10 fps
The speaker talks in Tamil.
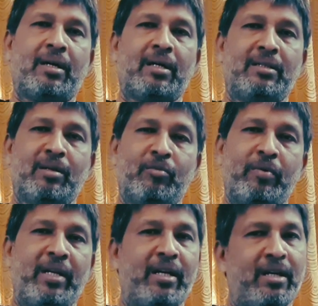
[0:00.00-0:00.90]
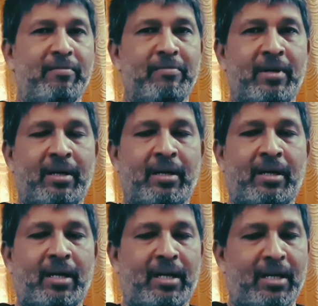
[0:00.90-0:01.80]
அந்த மூவியில்
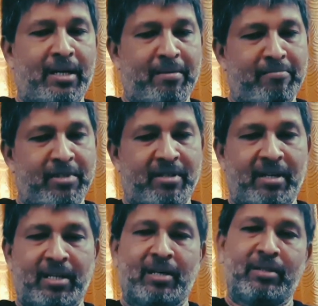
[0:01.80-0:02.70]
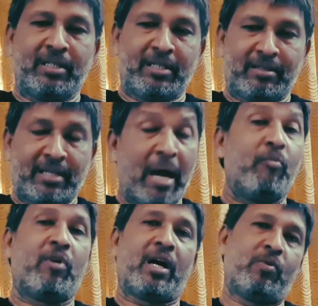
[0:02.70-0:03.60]
மிஸ்டர் அதாவது சாம்
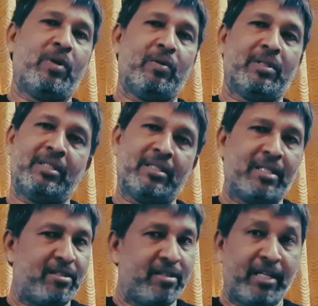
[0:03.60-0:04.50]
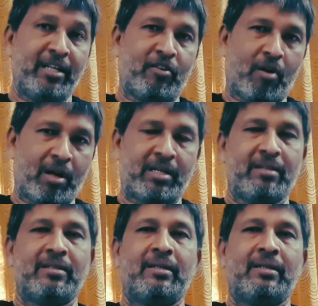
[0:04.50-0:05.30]
ராக்வெல் வந்து இஸ் ரியலி ராக்டு